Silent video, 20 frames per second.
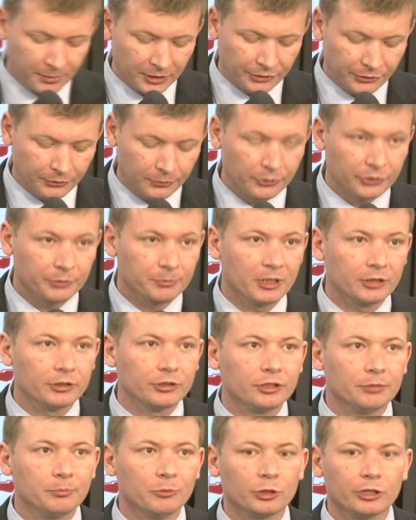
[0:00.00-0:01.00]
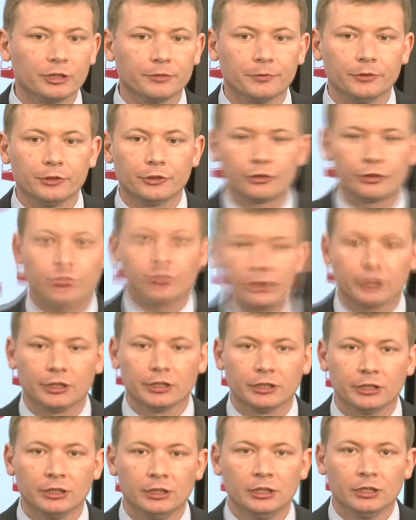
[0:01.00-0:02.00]
Państwo, zmiany
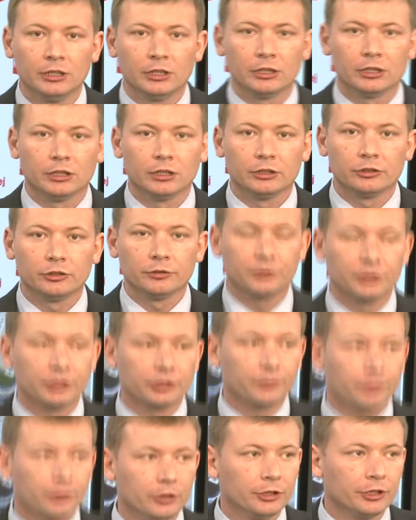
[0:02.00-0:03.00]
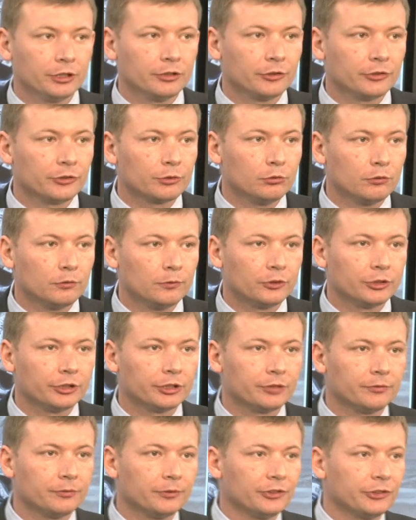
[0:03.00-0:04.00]
demograficzne e, to w tej chwili jedno z
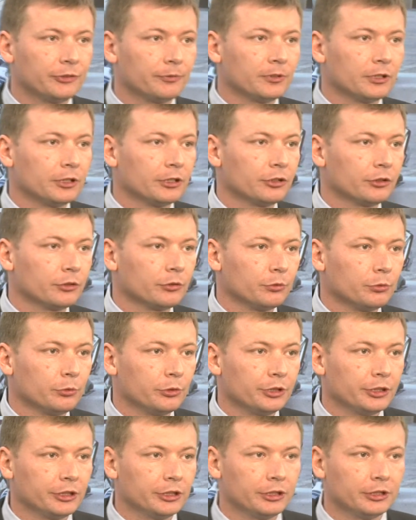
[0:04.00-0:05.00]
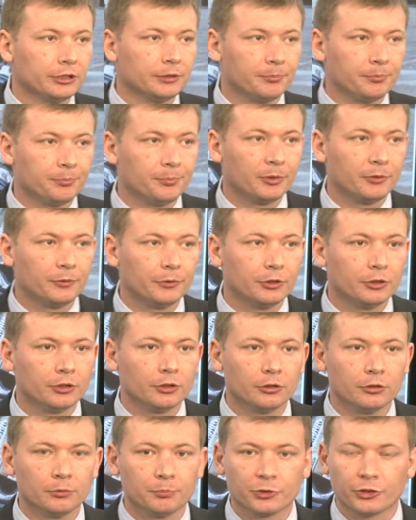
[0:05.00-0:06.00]
głównych wyzwań, które
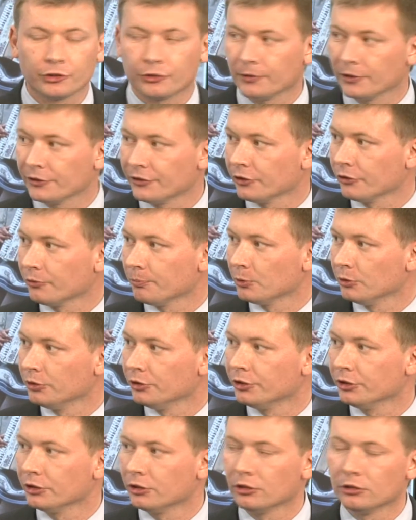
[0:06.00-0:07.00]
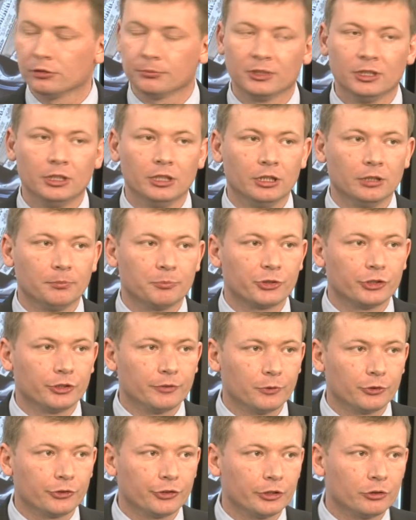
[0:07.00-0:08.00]
powinno przyświecać politykom przy
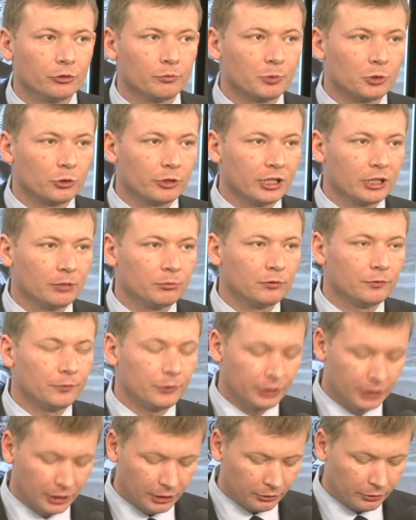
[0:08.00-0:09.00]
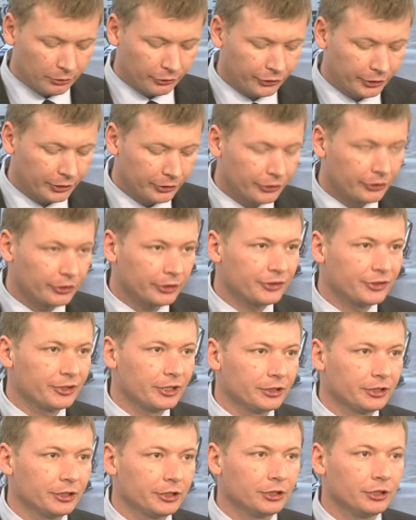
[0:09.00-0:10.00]
tworzeniu programów i dalekosiężnych
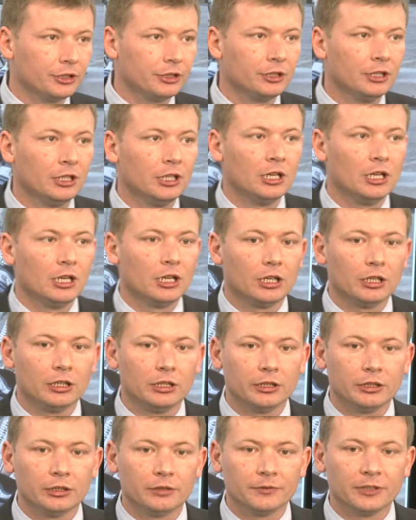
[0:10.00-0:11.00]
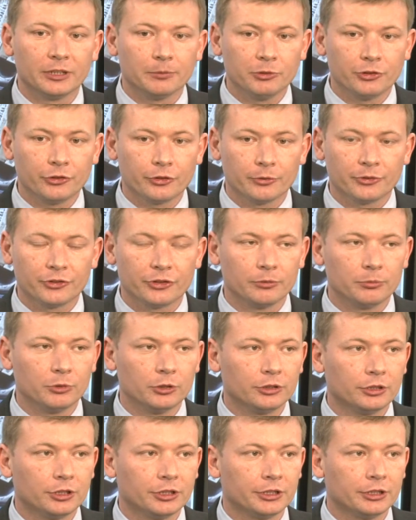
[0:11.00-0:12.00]
strategii. E, w najbliższą
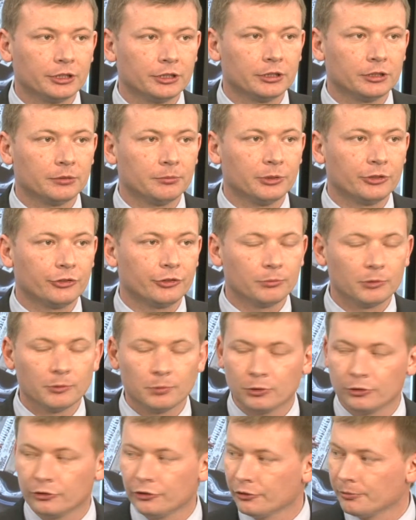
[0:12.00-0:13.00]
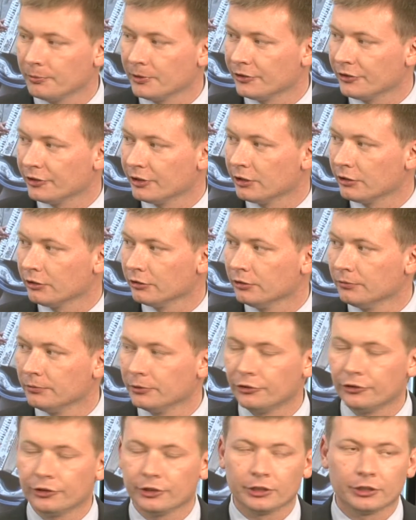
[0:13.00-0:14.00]
sobotę będziemy obchodzić
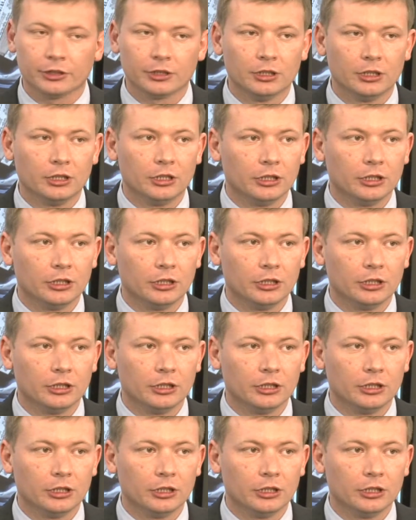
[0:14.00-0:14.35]
Międzynarodowy Dzień